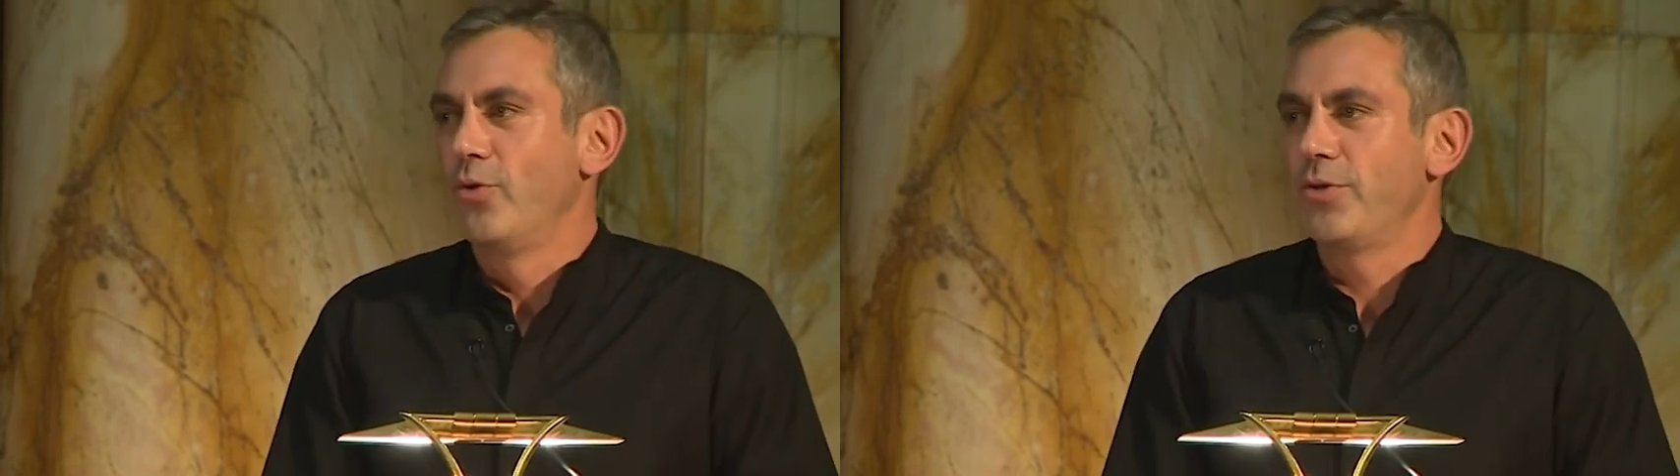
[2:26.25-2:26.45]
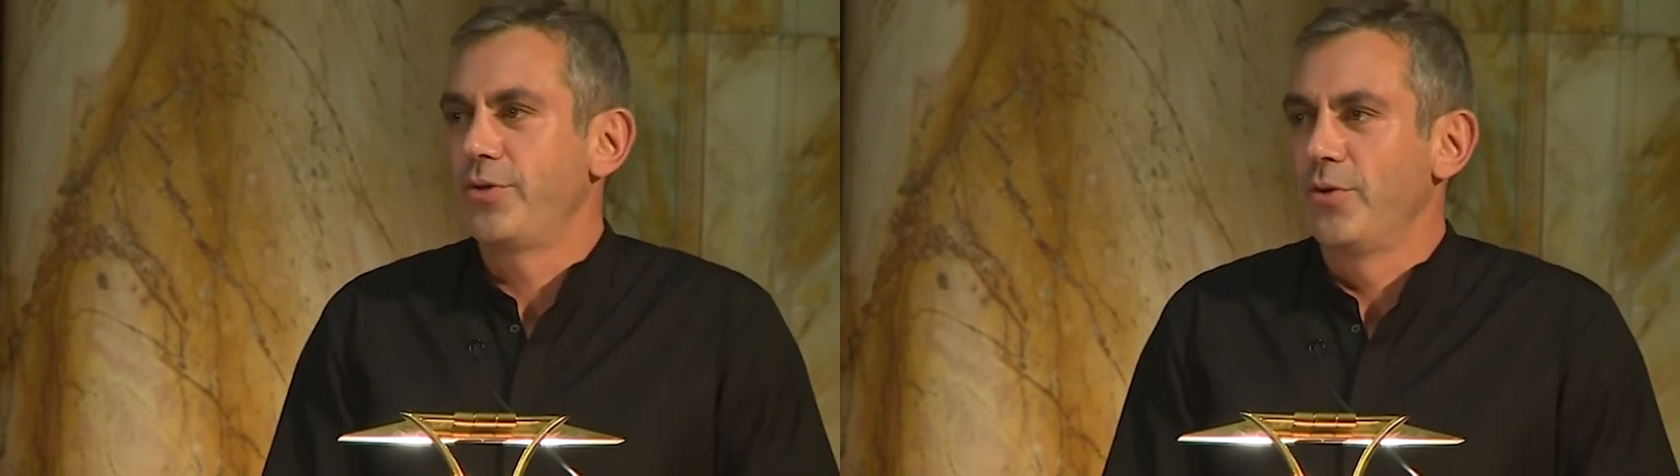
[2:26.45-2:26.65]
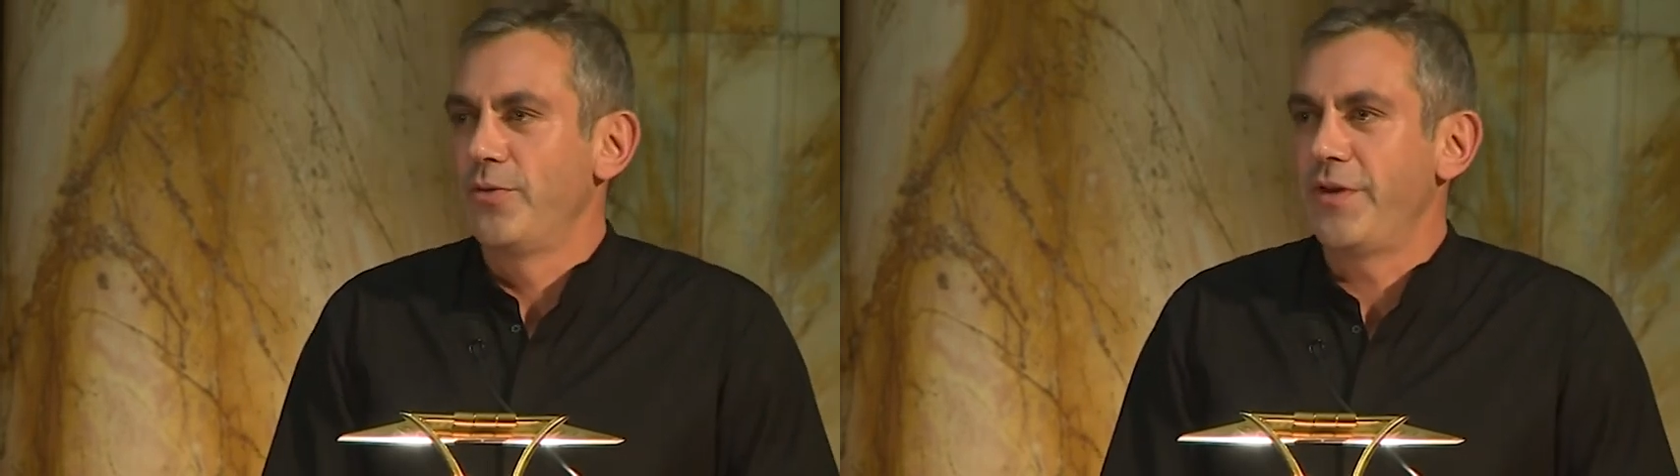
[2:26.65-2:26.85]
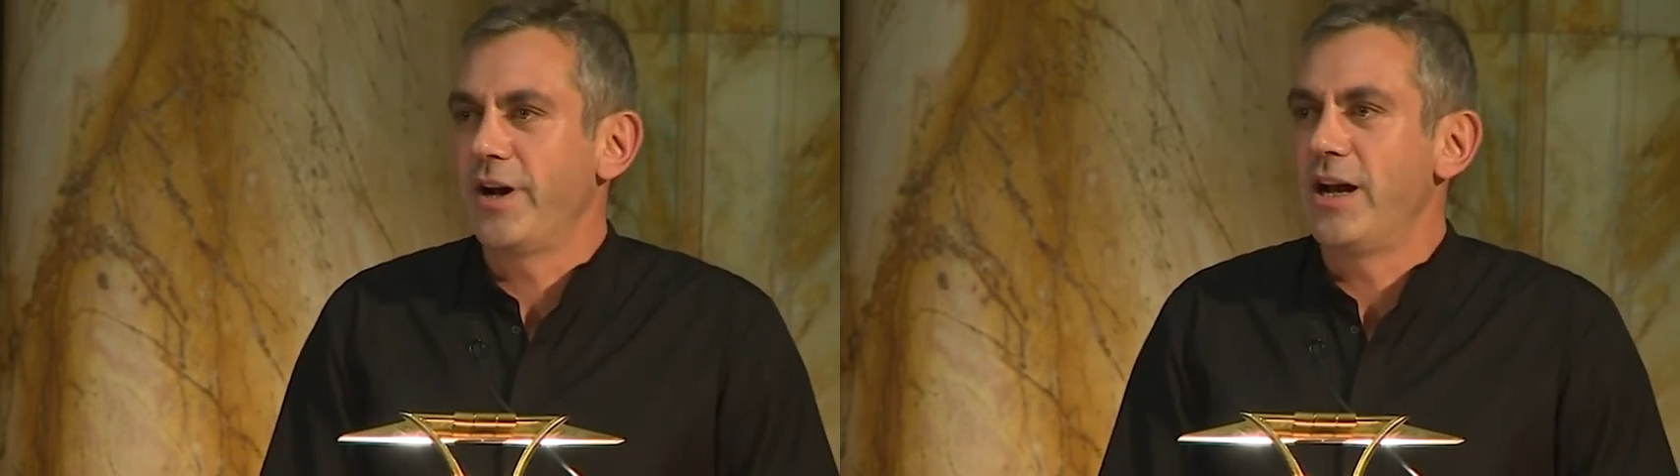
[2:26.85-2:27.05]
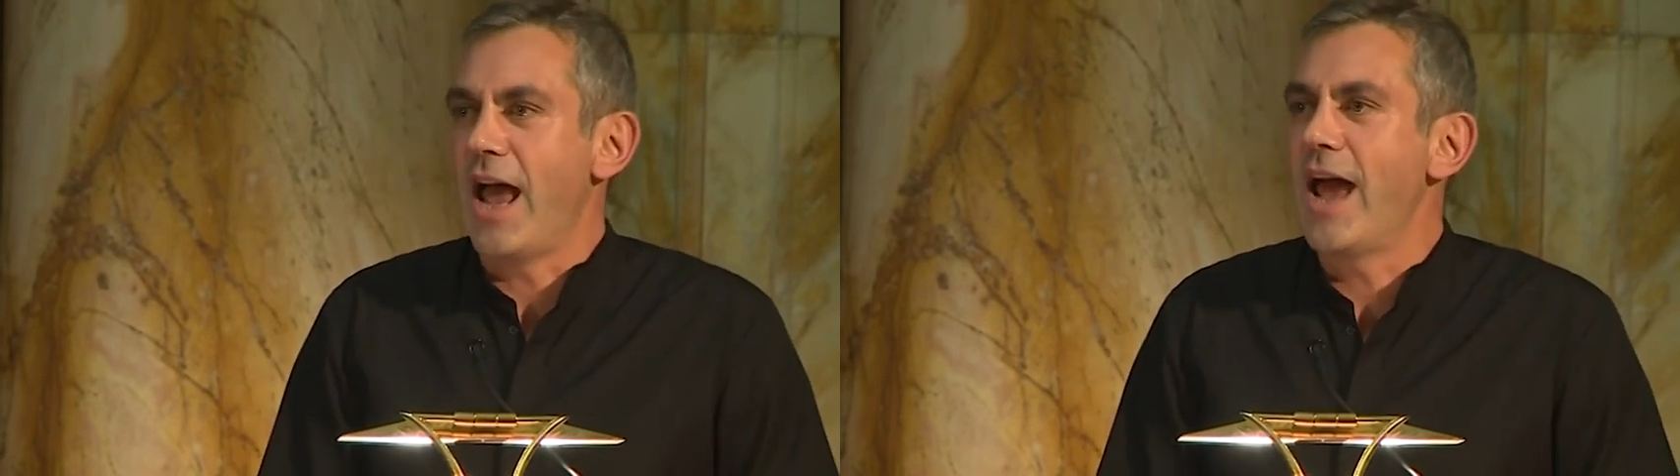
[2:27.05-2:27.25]
und, und
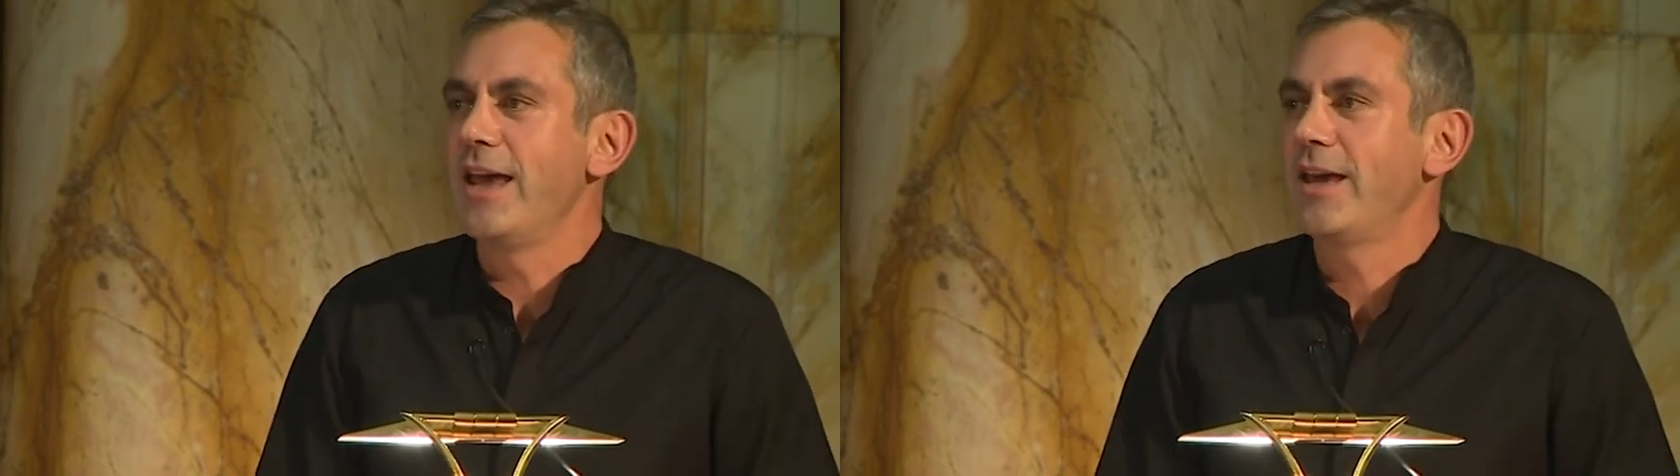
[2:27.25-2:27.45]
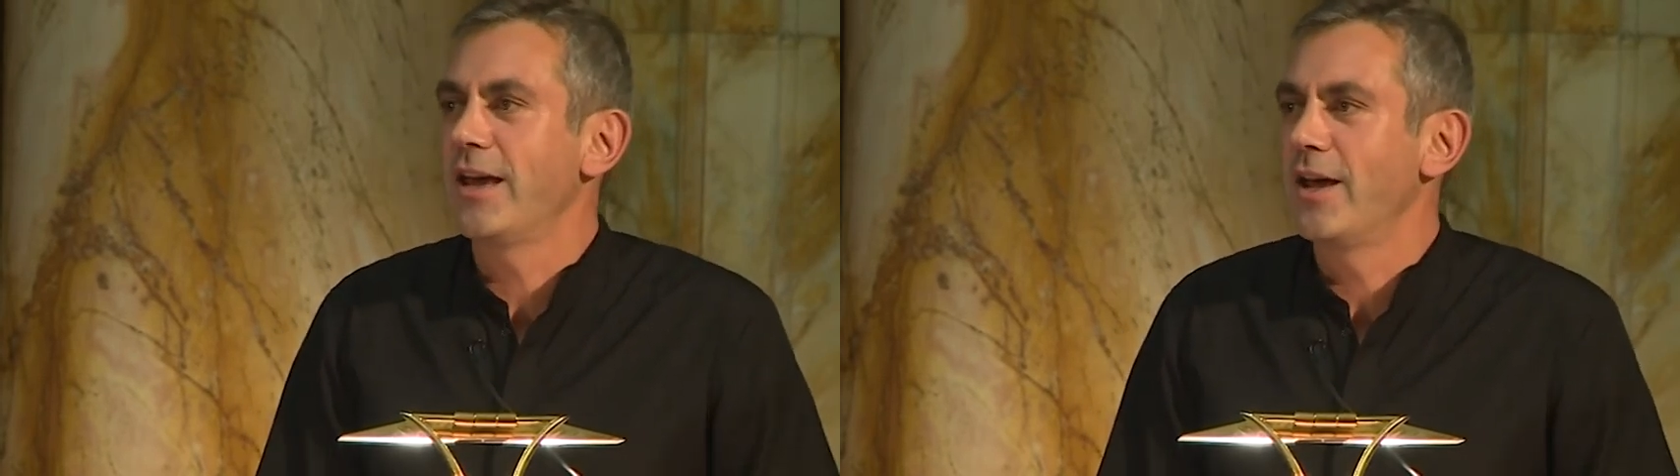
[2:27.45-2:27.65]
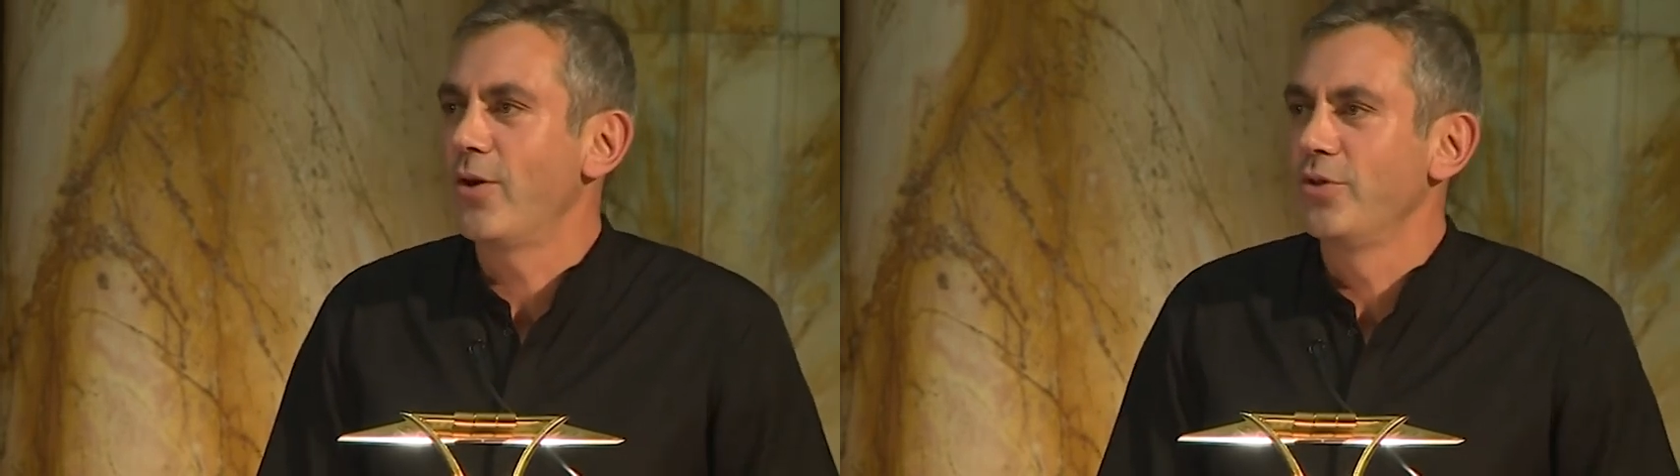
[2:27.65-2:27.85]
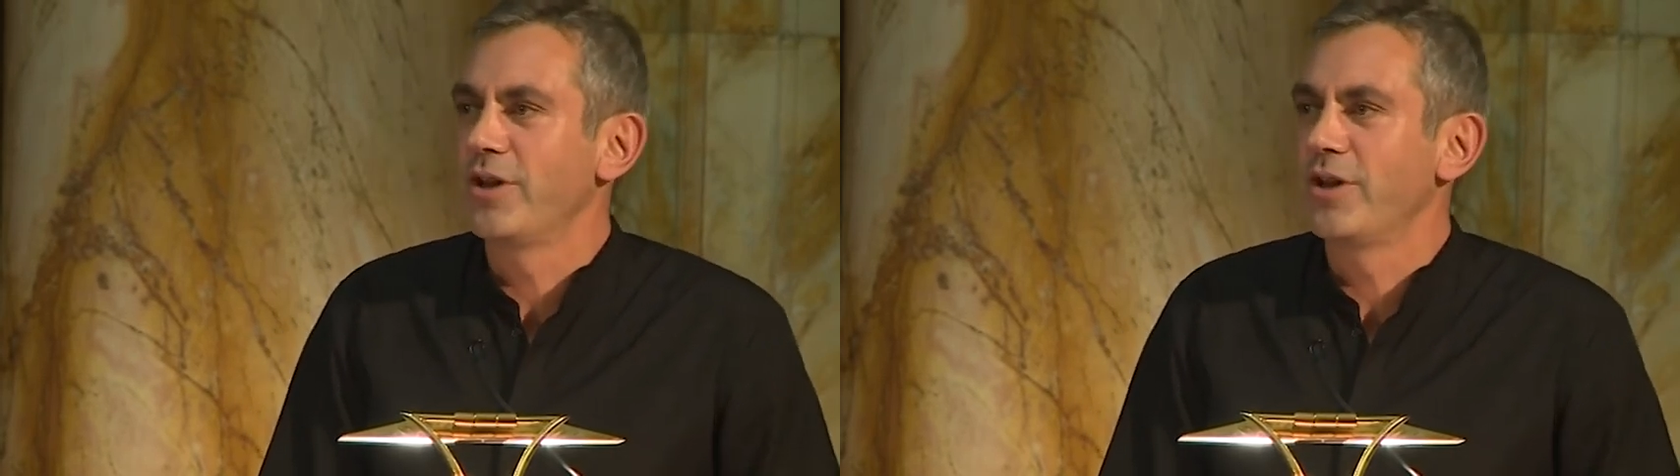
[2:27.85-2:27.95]
Vergleiche